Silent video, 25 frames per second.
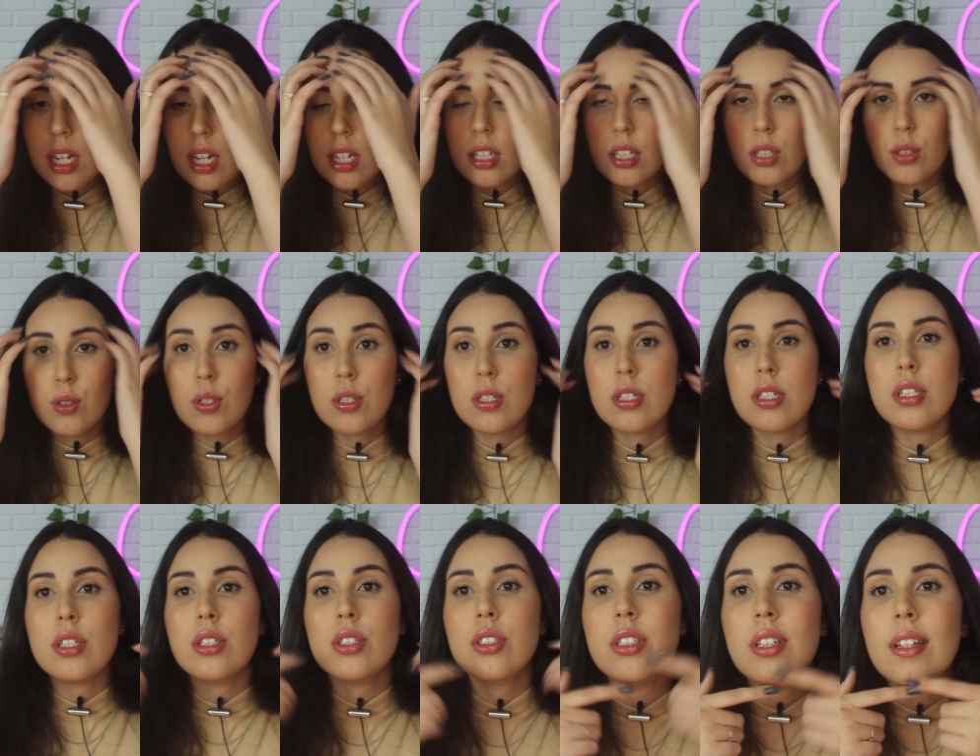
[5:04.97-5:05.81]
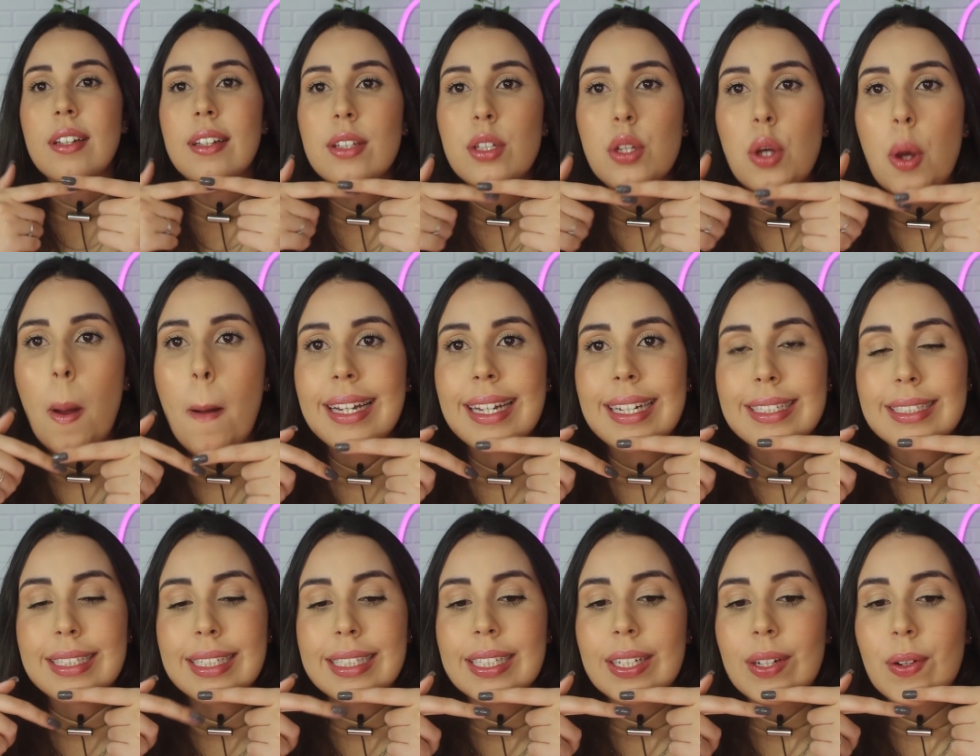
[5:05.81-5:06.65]
Ainda tô sentindo.
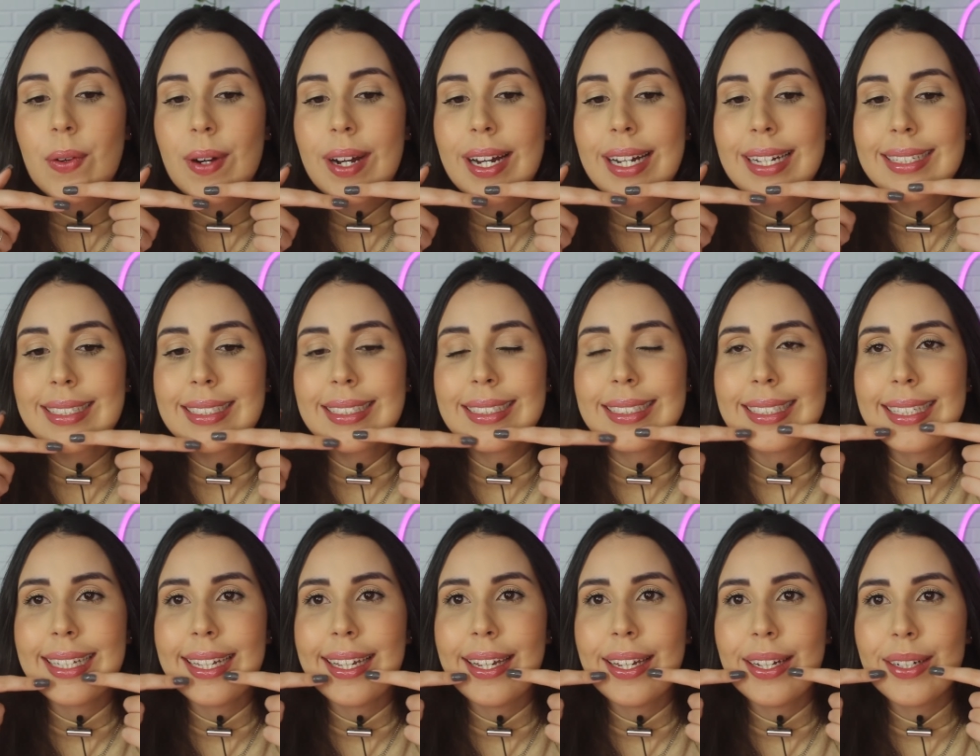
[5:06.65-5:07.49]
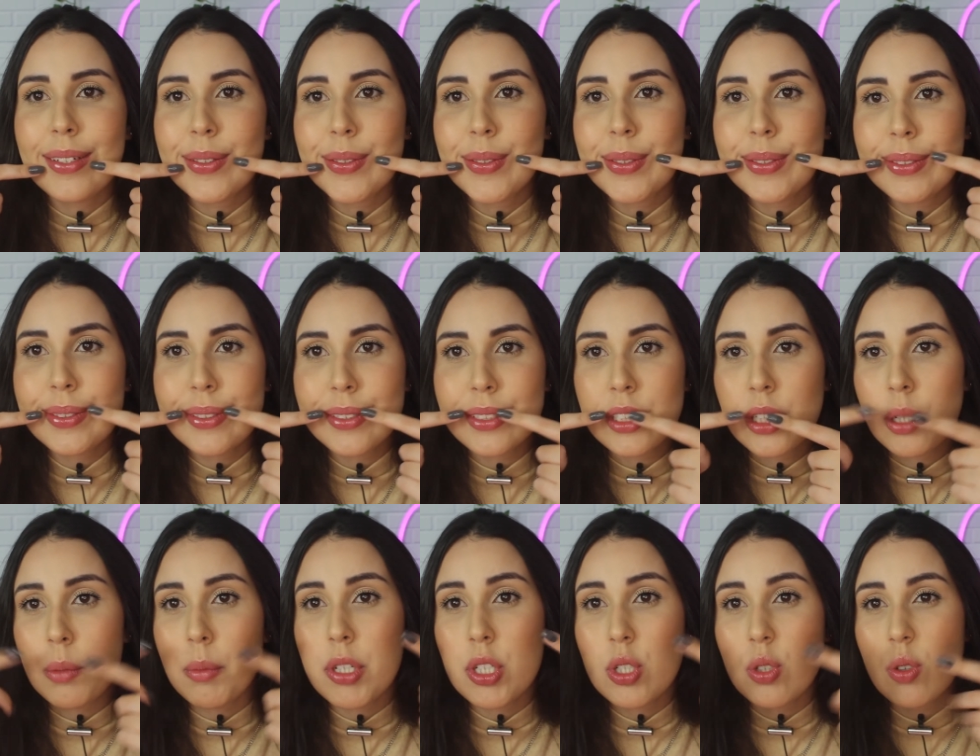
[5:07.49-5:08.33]
Ele já tá quase seco.
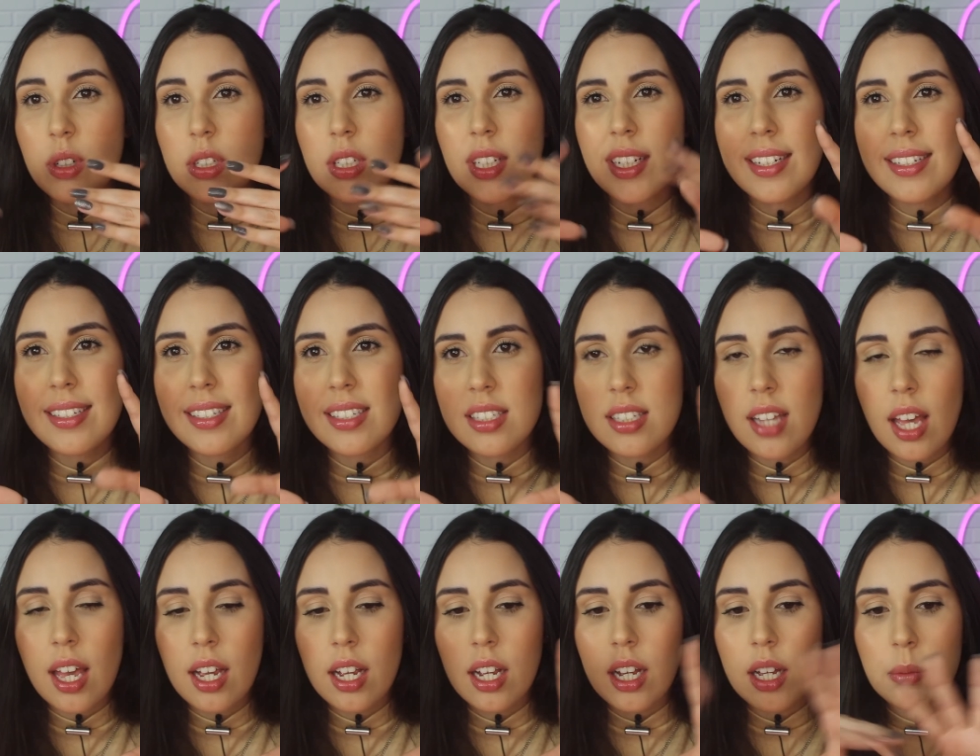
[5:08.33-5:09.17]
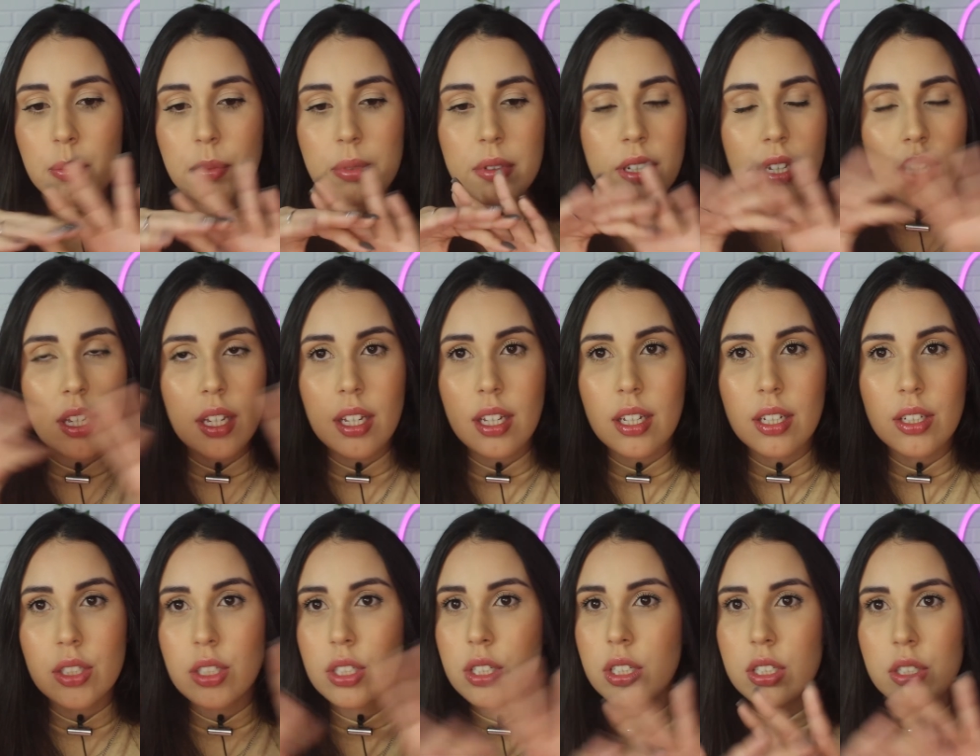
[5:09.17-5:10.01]
Geralmente quando ele seca é
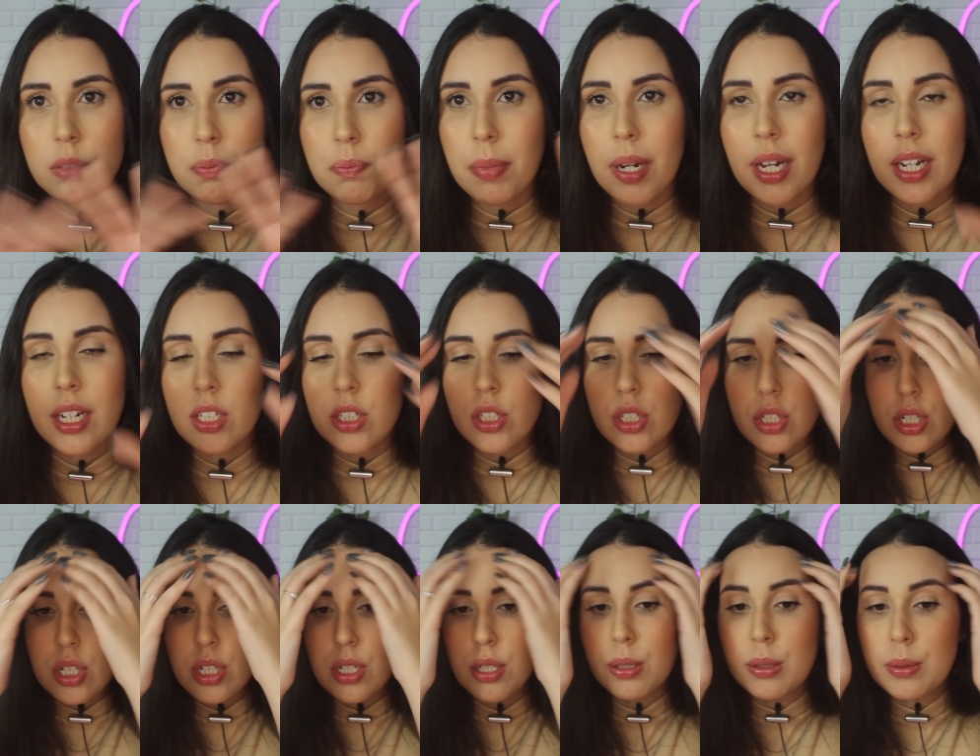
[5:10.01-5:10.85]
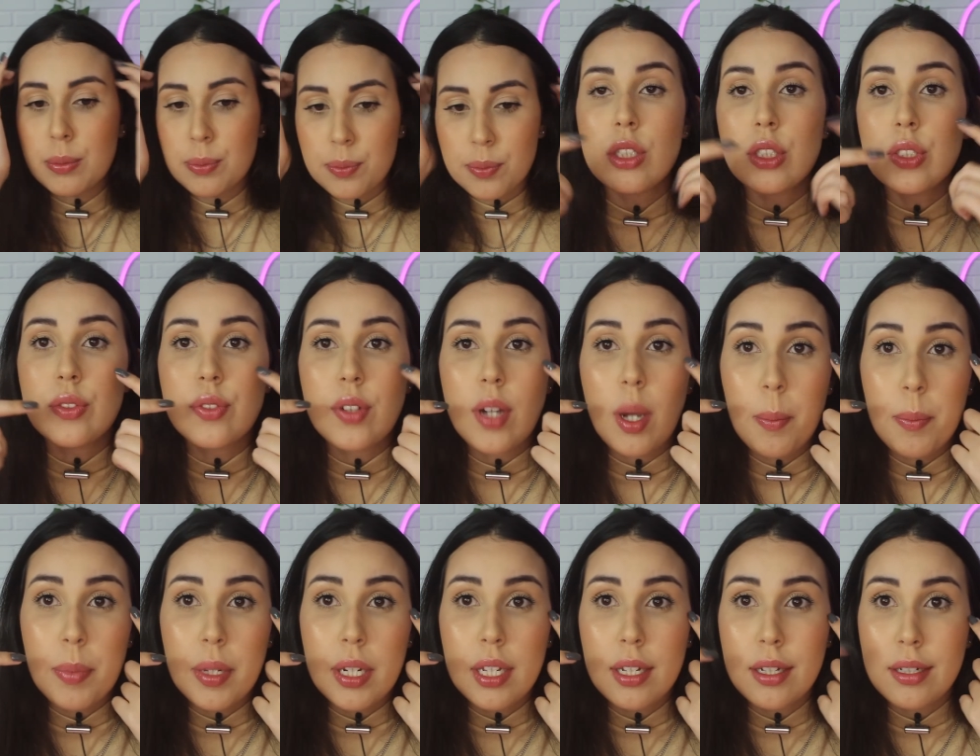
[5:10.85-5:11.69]
porque para de, de
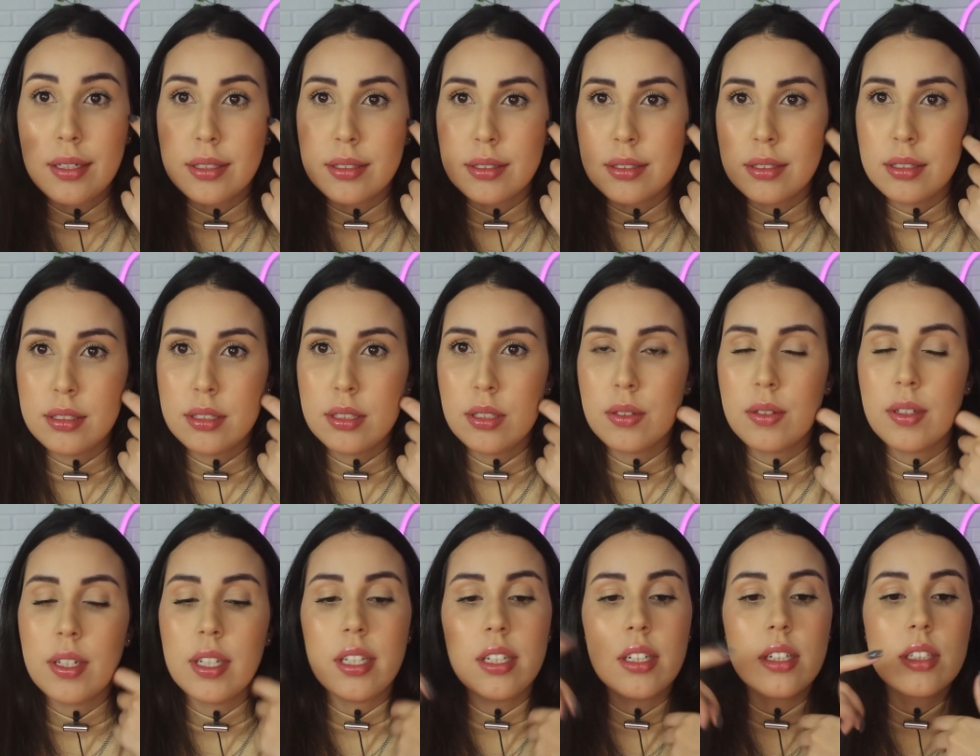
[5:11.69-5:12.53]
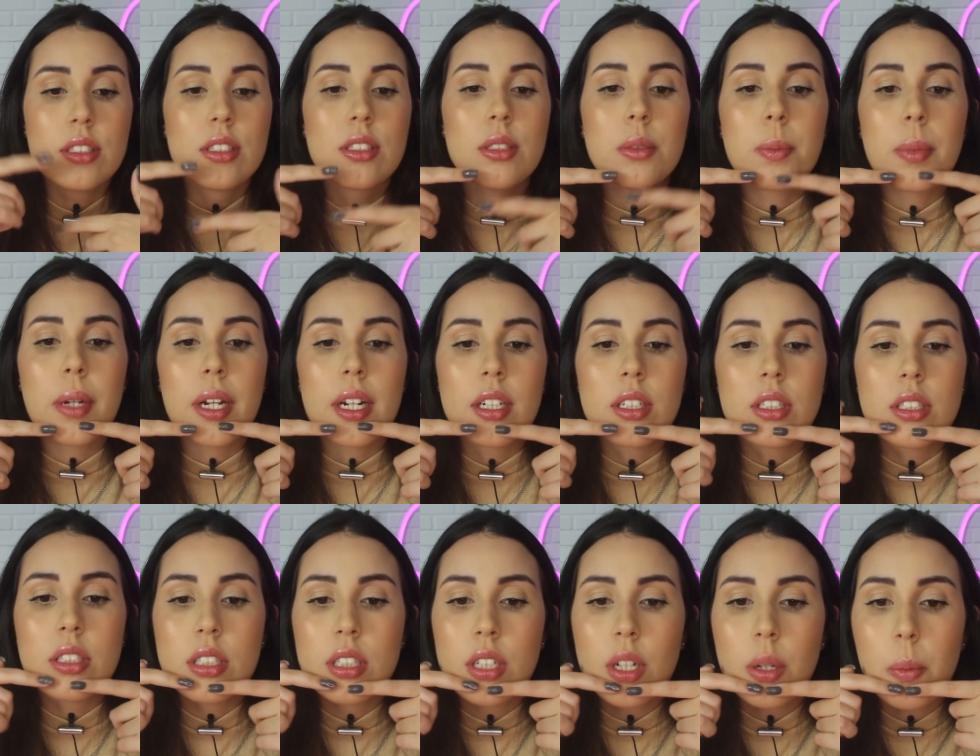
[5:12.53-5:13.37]
ficar pinicando. Então aí eu acho que para
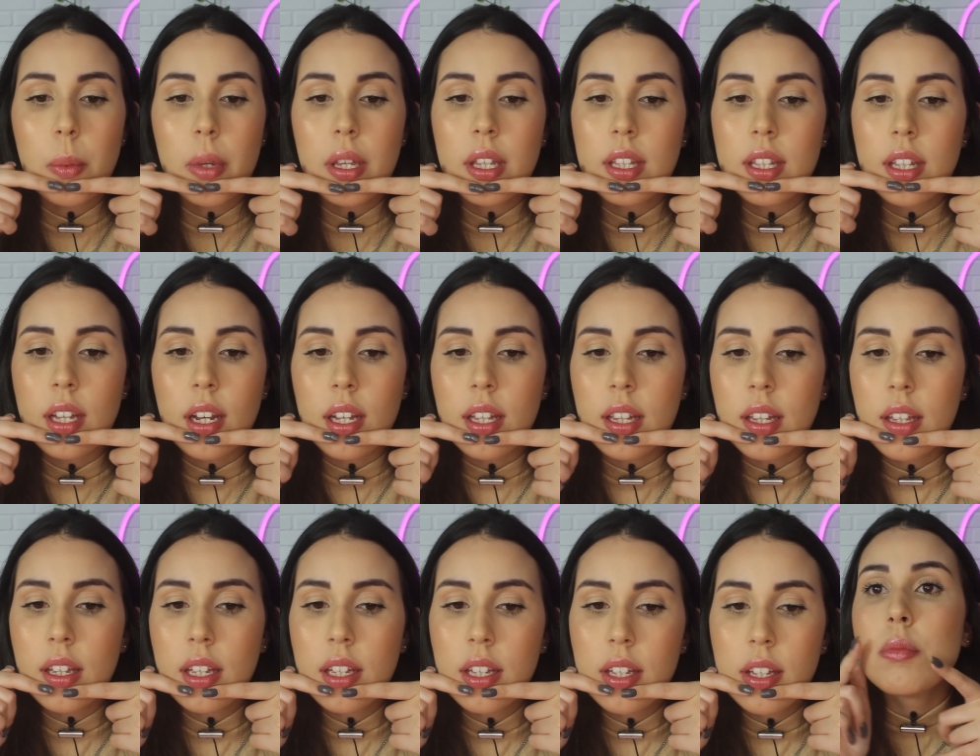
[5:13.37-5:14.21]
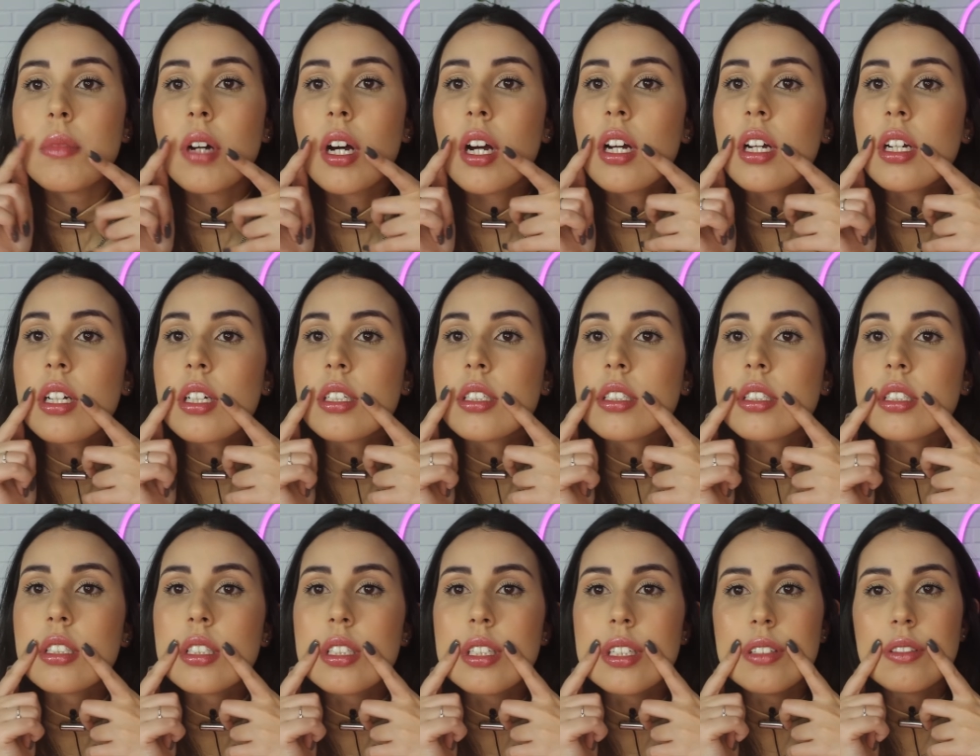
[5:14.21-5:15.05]
de aumentar, né?
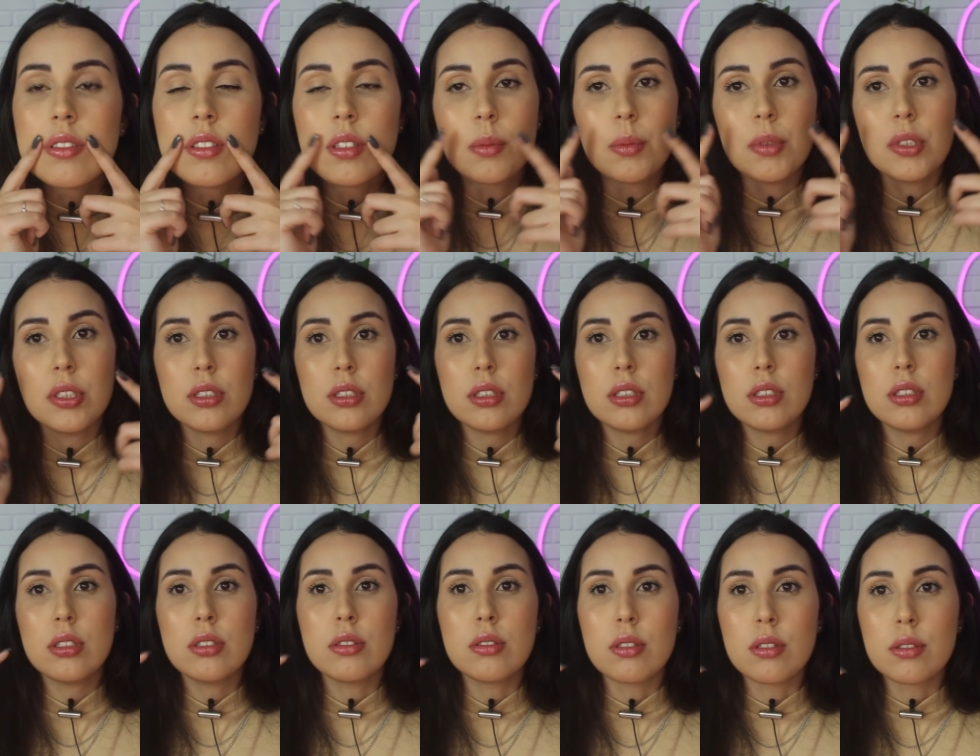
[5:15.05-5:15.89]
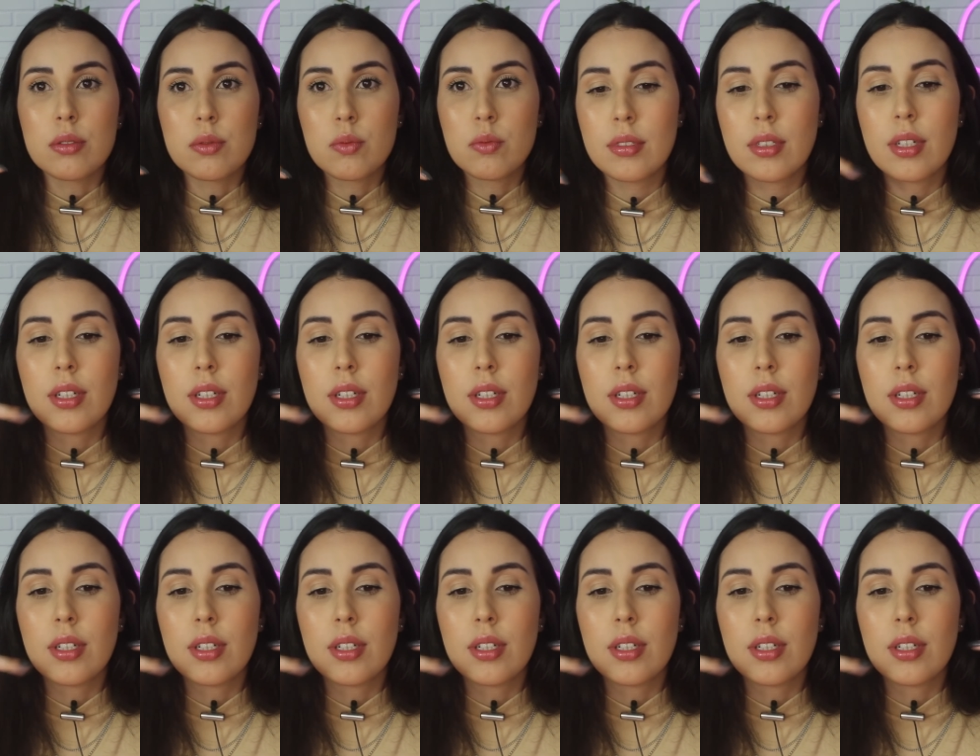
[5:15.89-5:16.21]
Mas ele ficou bem inchadinho, ó.